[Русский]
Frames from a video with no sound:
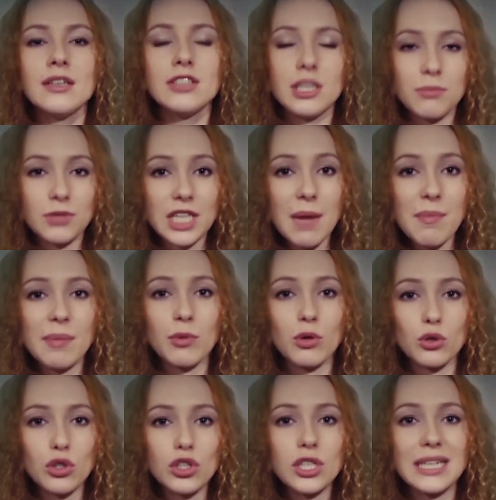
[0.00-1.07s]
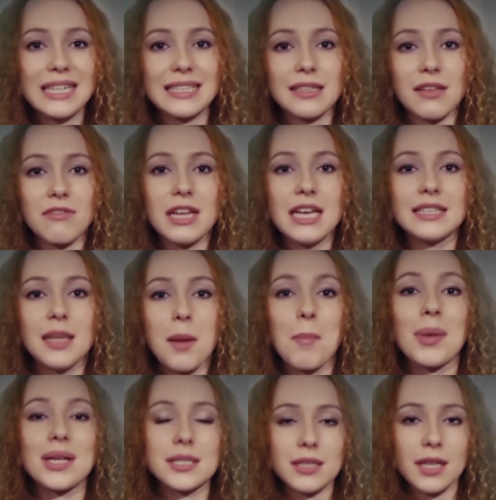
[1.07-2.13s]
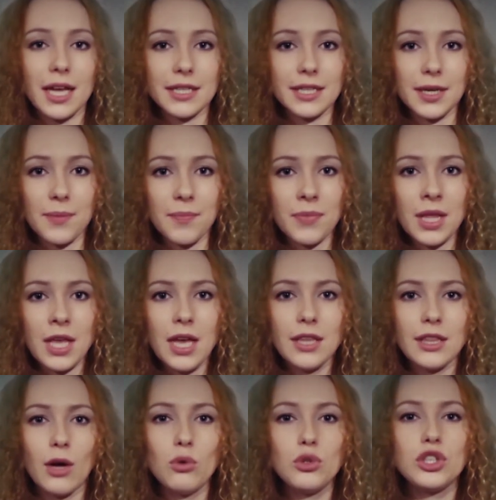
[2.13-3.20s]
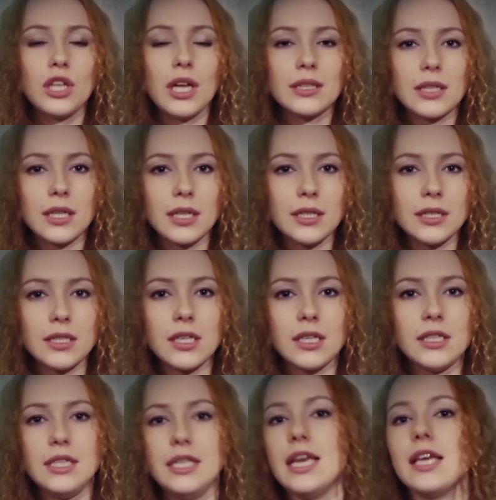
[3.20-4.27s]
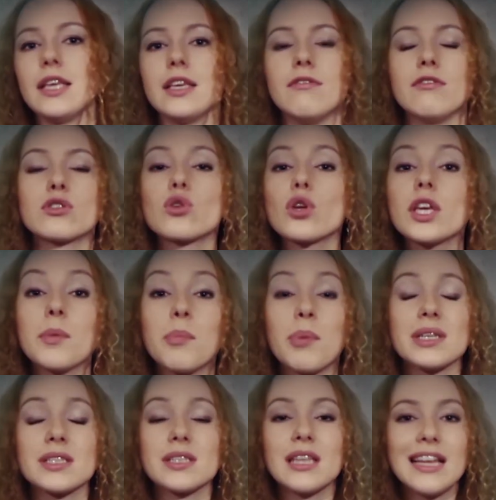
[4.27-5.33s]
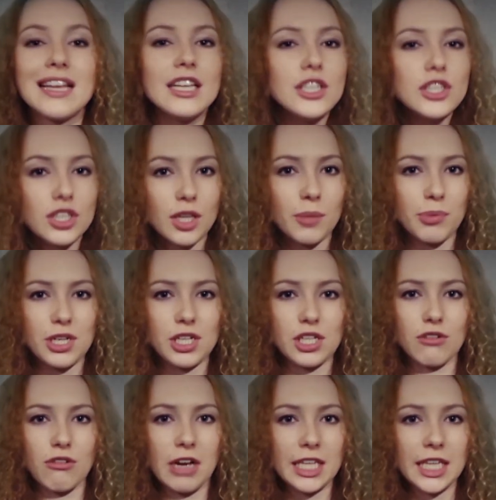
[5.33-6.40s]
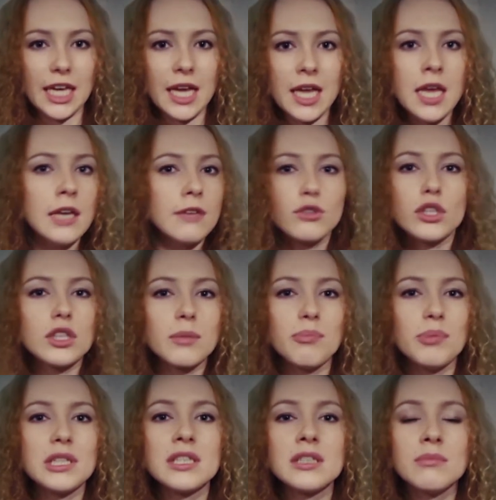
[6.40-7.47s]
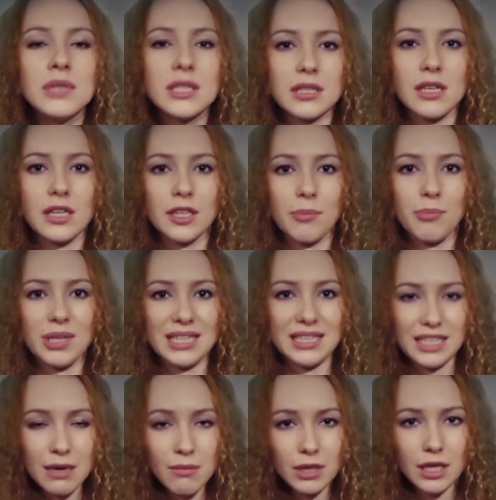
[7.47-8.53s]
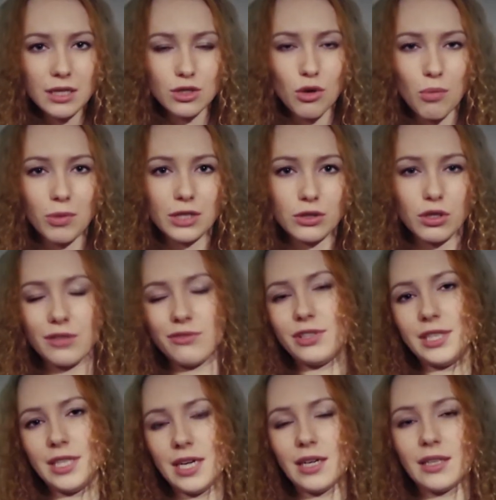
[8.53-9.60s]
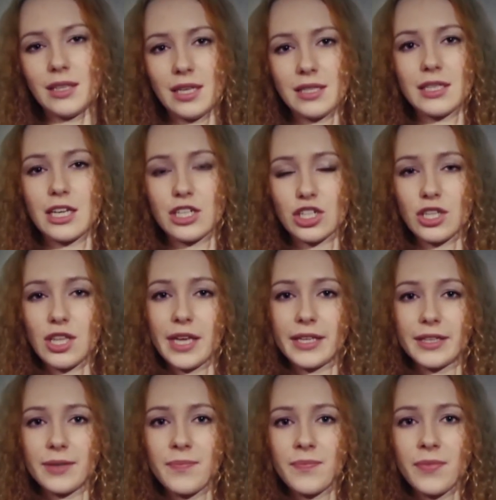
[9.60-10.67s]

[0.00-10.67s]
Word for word: Тем самым художник оставляет нам послание. Научные открытия, деньги, высокие посты, личные переживания – все это бессмысленно перед тем концом, который всех нас ожидает.